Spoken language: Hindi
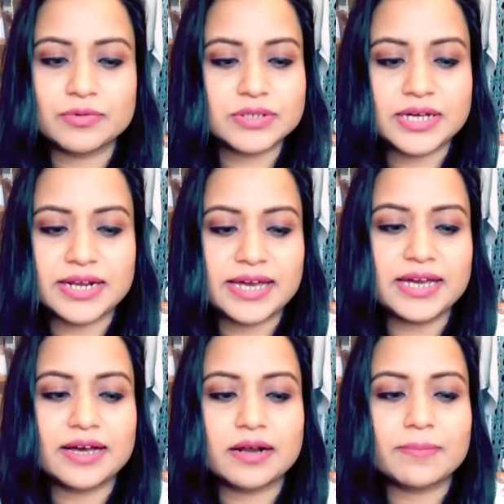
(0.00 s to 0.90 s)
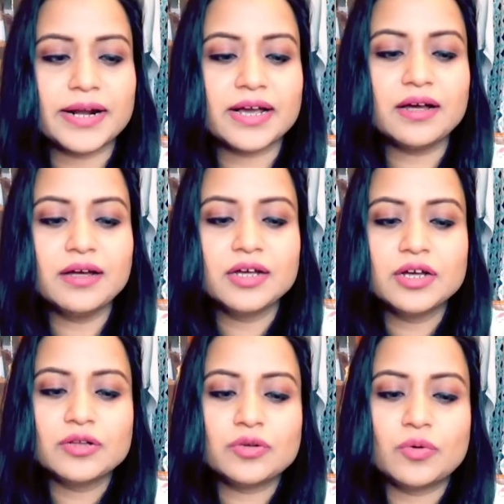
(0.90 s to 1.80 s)
यूज़ करके ही करना पड़ेगा
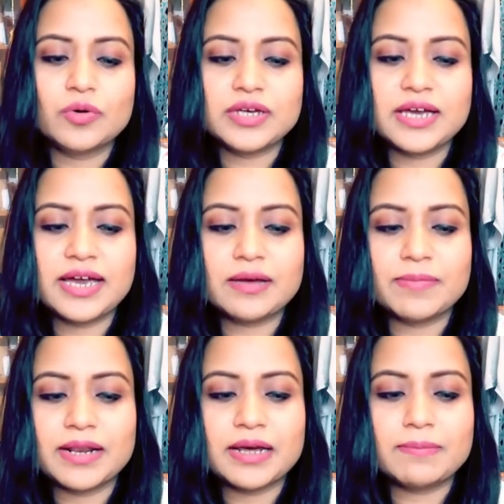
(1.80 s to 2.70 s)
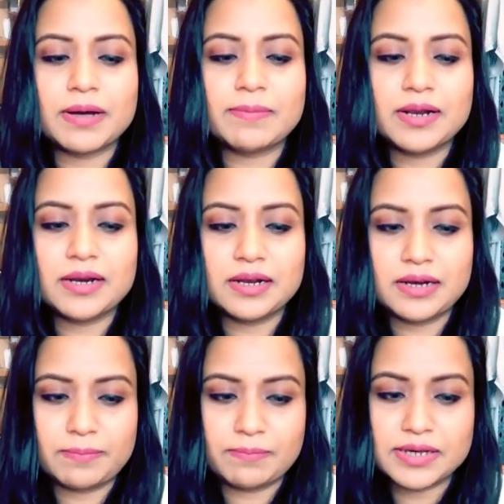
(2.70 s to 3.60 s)
तो ये एक मैंने बबल
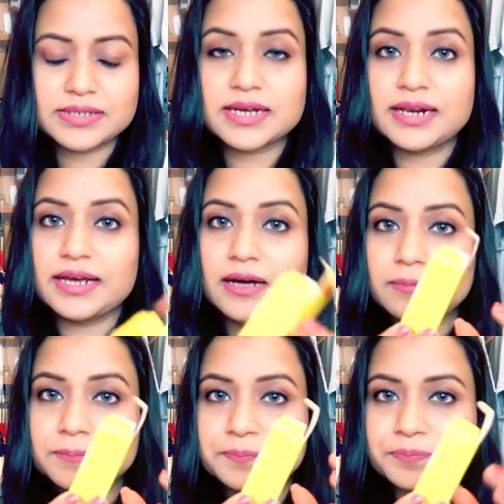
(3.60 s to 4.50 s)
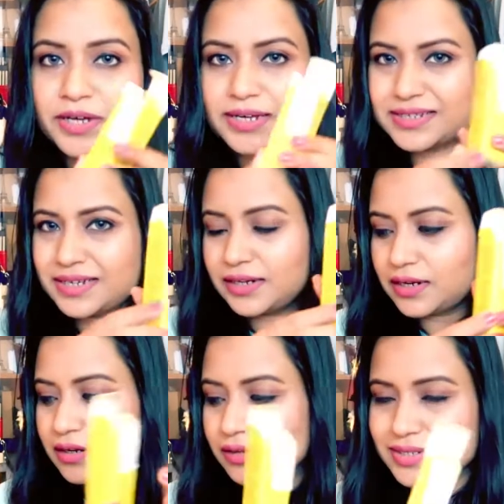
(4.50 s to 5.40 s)
लिप मास्क लिया ऐसे
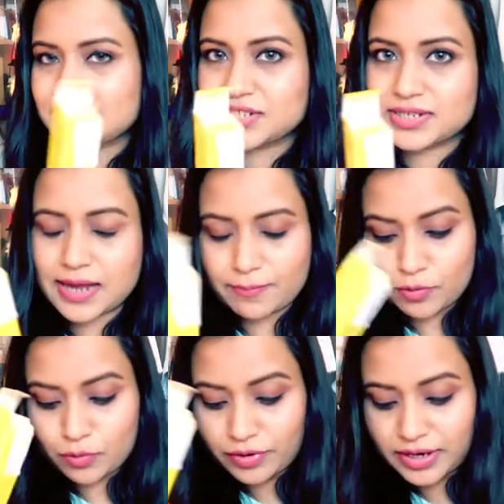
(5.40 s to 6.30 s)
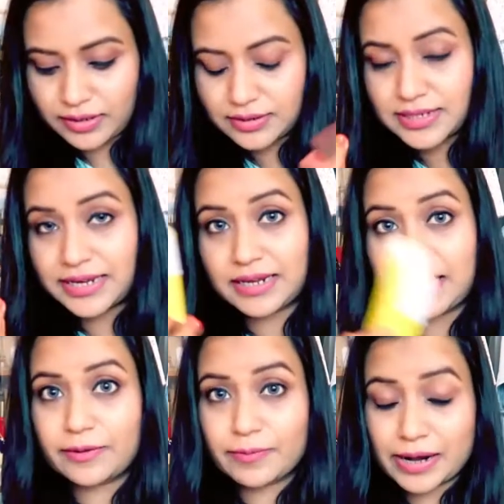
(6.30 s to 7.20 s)
ना ऐसी चीज़ें आपको कोरियन स्किन
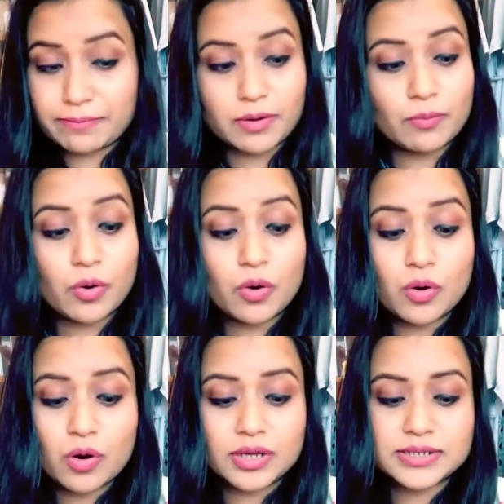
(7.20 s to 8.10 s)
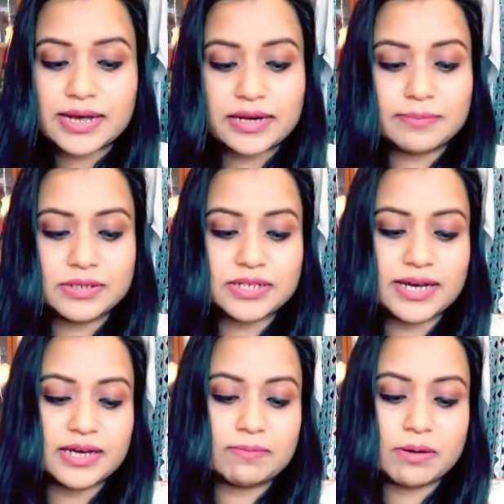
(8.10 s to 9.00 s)
केयर ब्रांड में बहुत सारी मिल
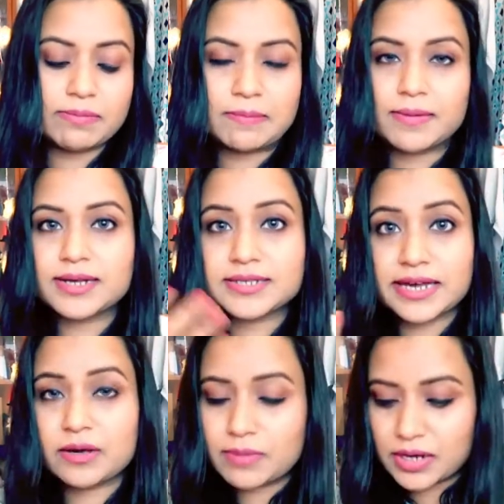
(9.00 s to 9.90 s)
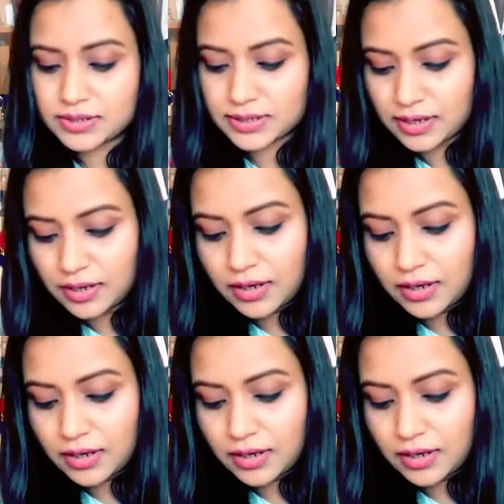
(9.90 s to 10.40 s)
जाएगी बबल मास्क ये मास्क